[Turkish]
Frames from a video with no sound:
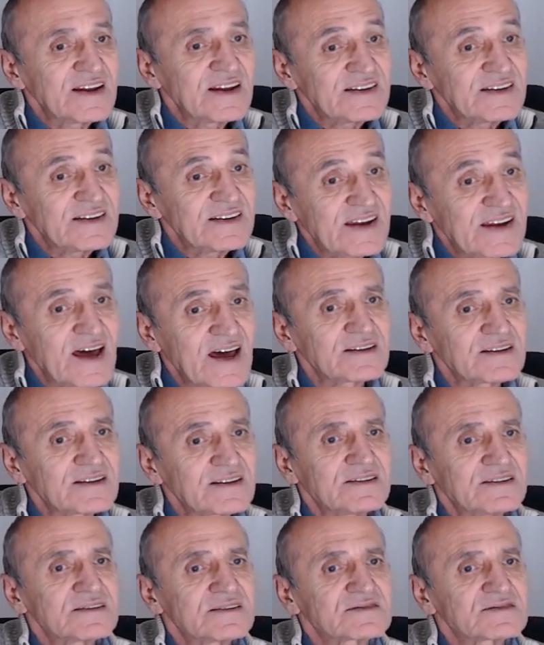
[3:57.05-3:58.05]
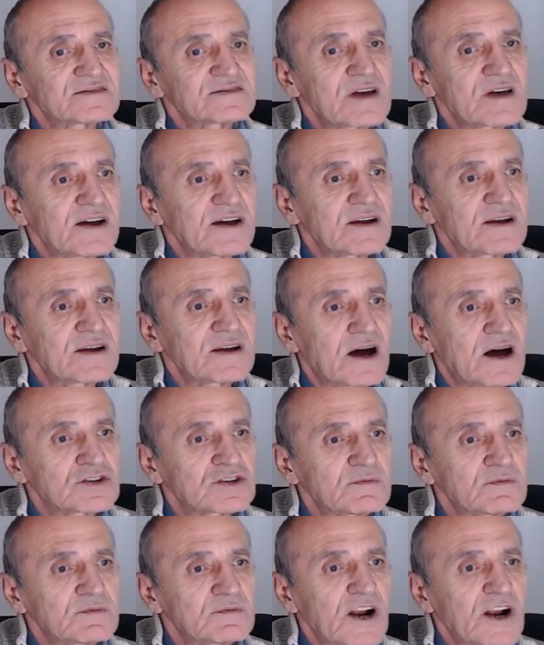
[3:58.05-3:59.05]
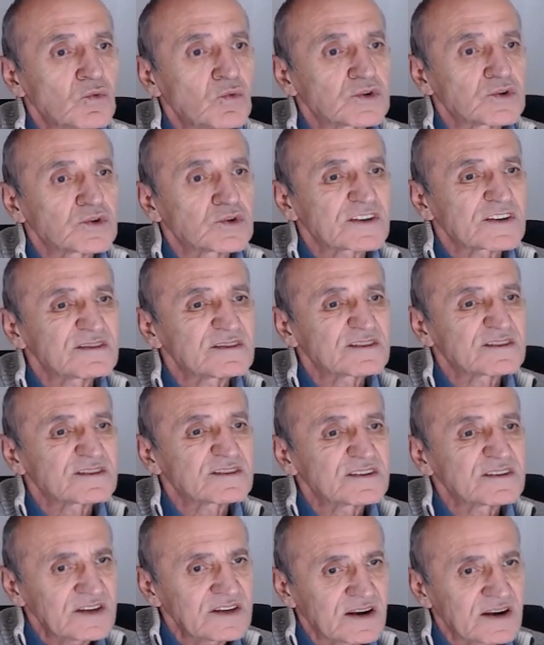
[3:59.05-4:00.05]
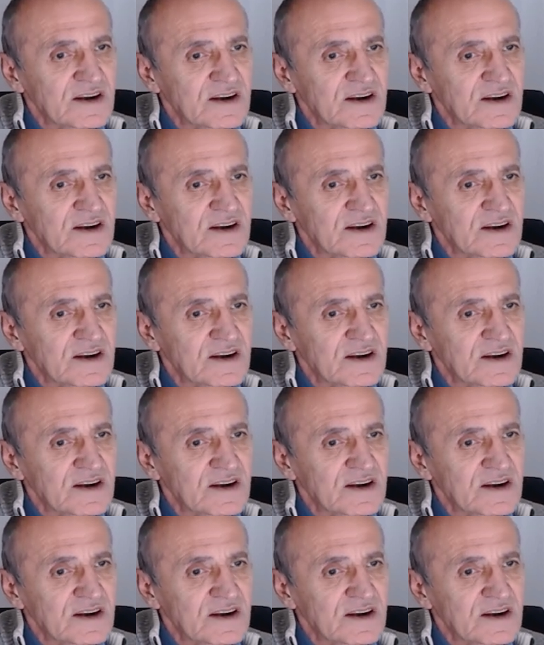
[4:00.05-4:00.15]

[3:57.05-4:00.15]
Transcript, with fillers: neden zaman aşımına uğratıldığının yanı